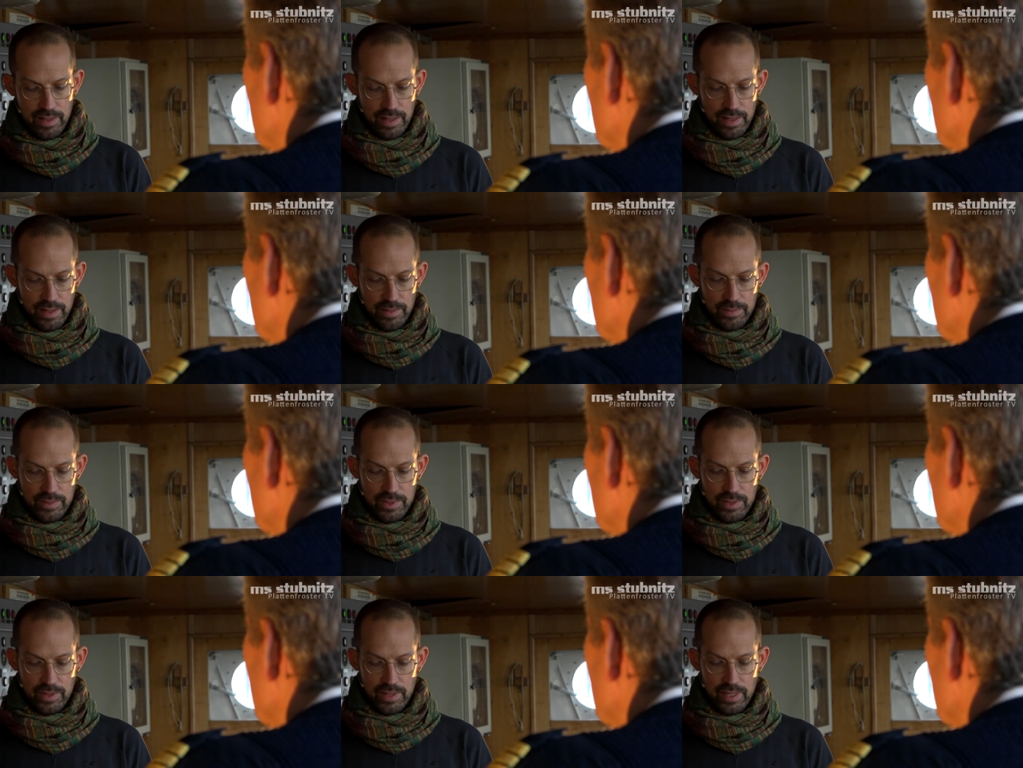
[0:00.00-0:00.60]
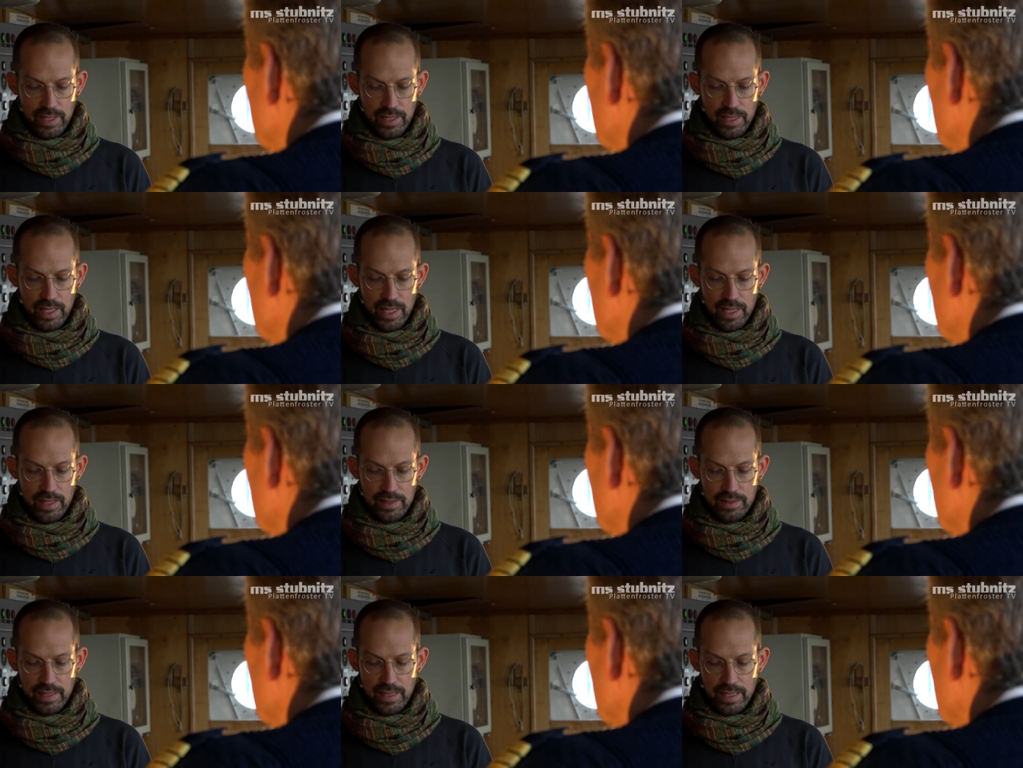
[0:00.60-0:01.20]
ähm, zur
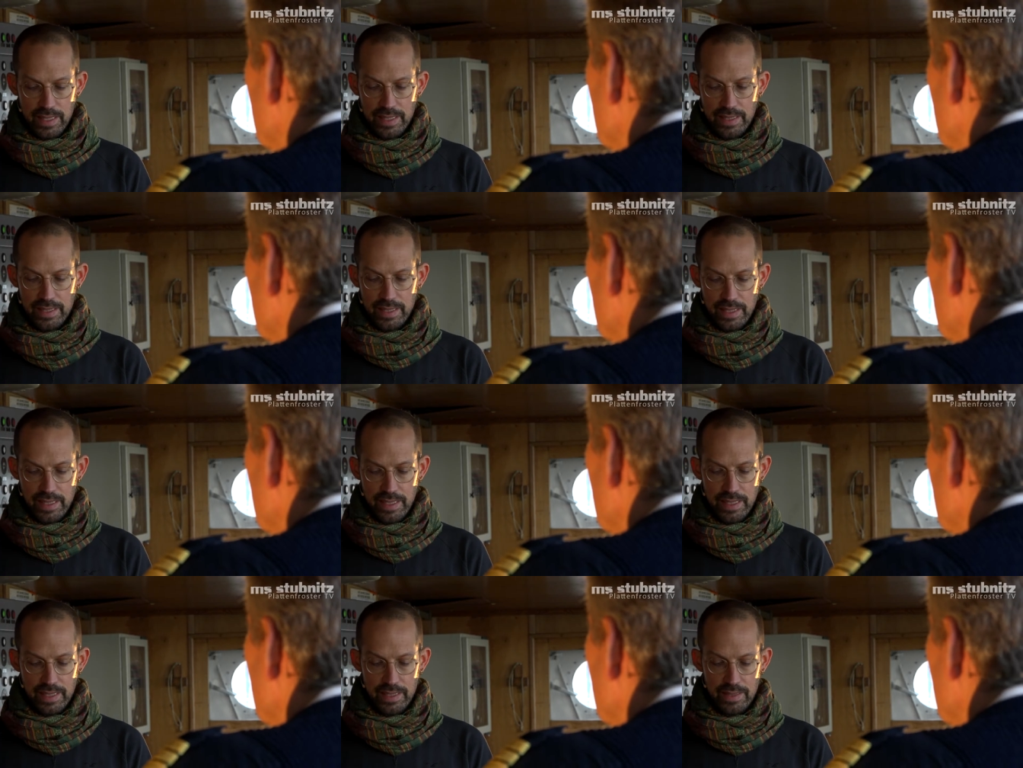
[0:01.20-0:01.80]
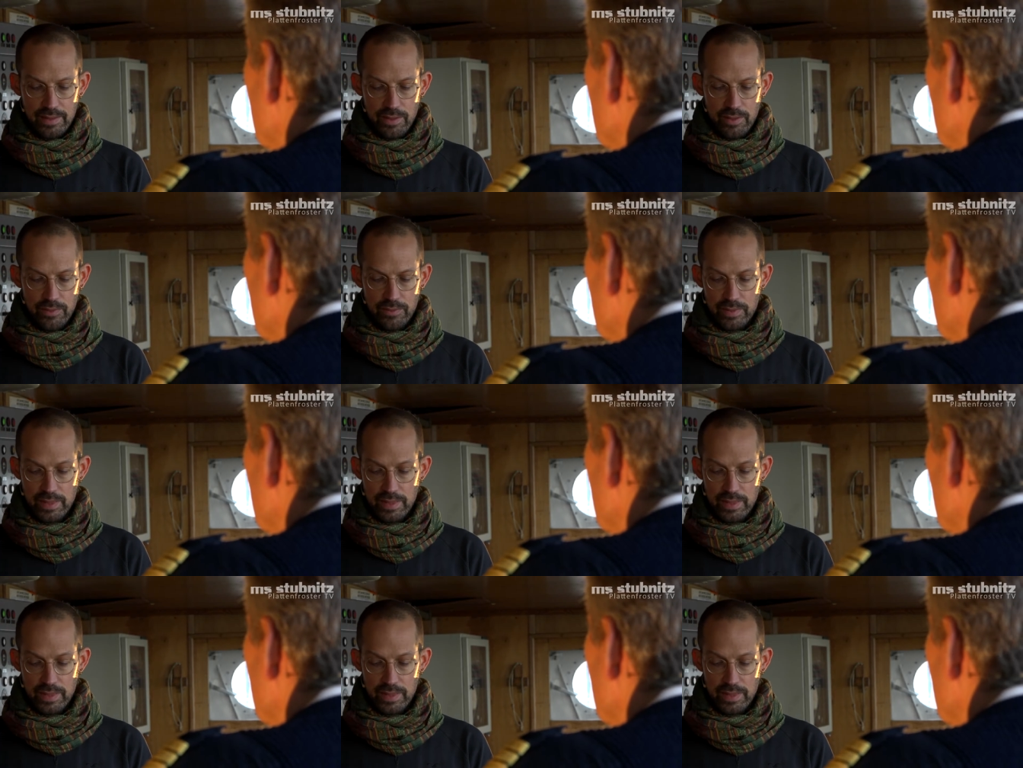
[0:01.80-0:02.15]
DDR-Seereederei auf